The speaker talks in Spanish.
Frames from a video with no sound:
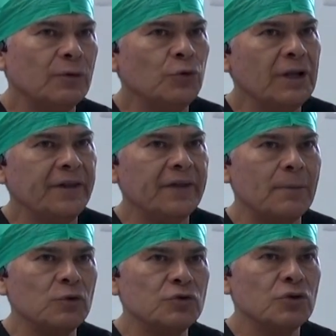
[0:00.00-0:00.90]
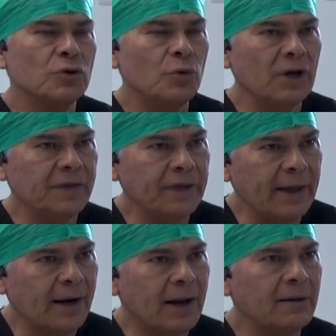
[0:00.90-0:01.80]
Utilizamos una
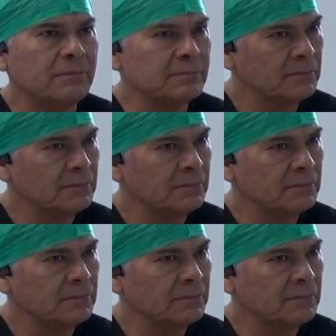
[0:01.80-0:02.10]
sierra